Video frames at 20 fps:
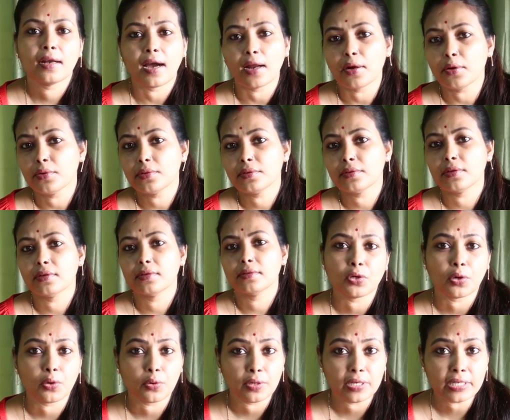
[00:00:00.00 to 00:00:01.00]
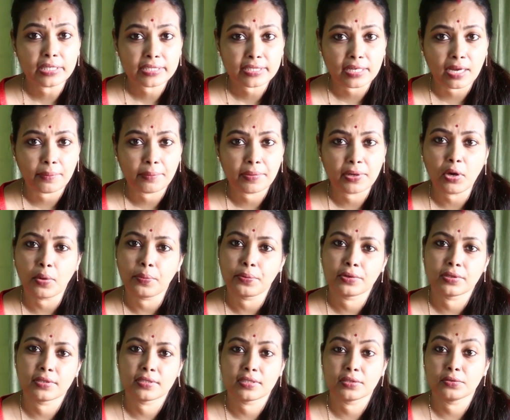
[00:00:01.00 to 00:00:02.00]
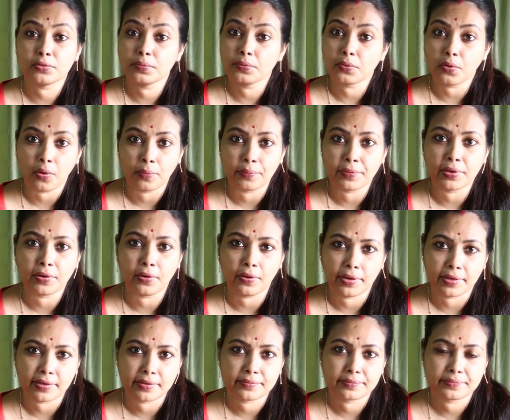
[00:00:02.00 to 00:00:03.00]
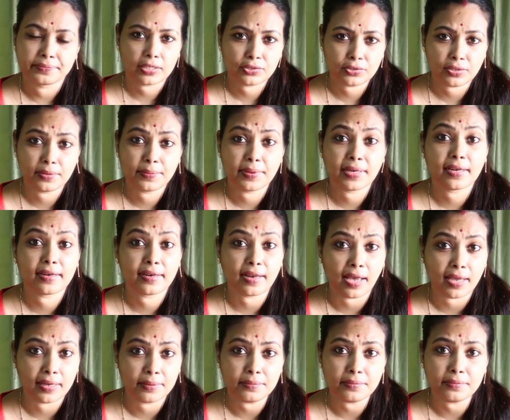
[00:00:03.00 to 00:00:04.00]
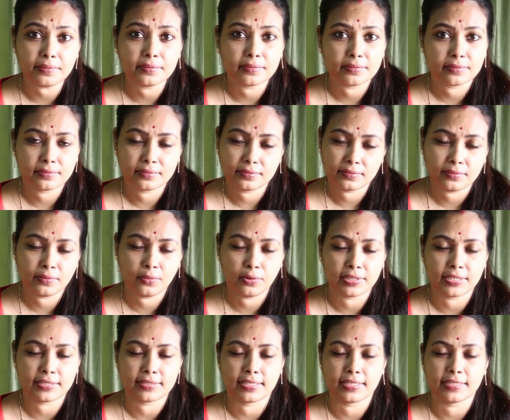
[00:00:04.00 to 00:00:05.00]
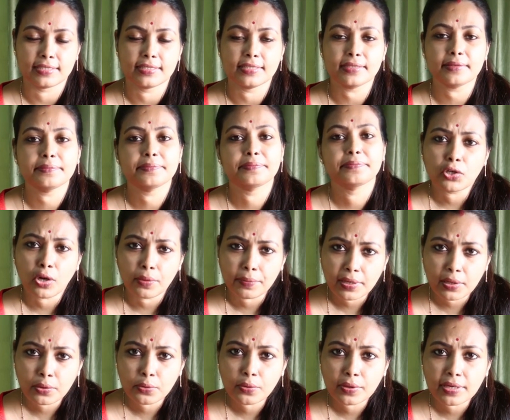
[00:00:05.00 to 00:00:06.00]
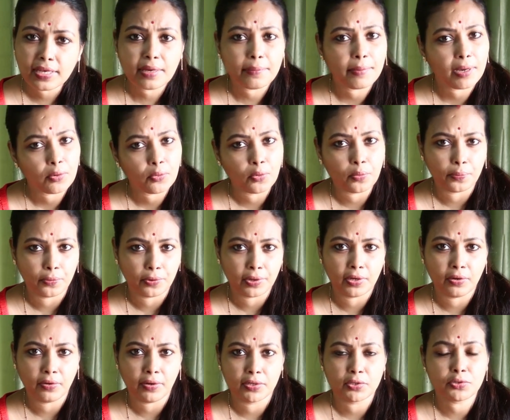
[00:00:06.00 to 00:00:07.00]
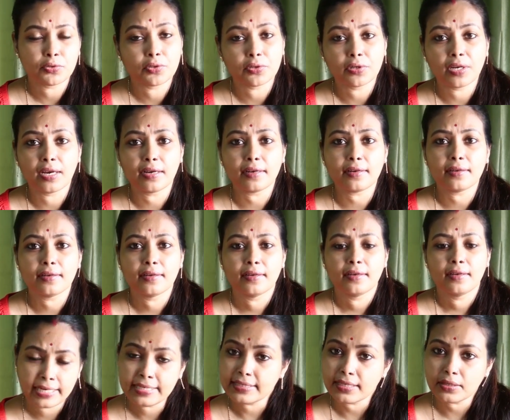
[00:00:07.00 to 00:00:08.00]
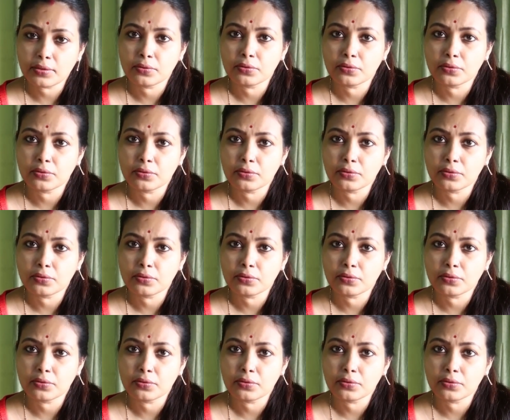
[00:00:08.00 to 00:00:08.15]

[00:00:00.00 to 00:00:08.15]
কারণ সকলের সামনে অপরাধটা খুব কমই হয় অ্যাকচুয়ালি আমি ক্রাইম বলতে চাইছি সবই লুকিয়ে বা গোপনে হয় সুতরাং এটা